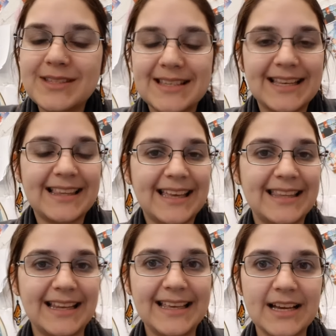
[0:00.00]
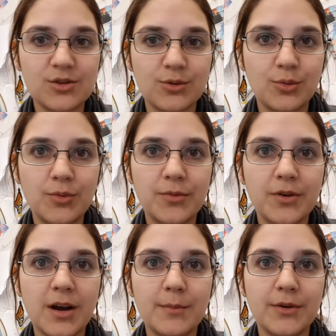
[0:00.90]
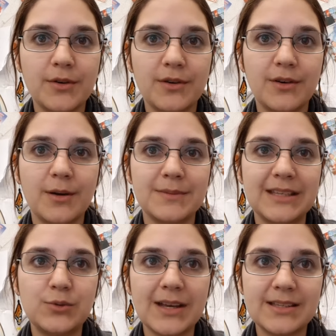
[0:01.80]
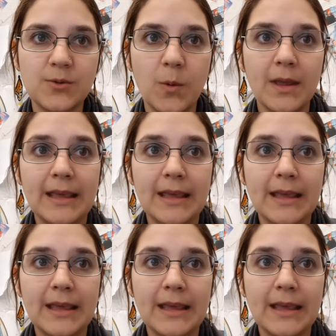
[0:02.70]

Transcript: C'est très très délicat, je trouve, comme, euh, comme situation.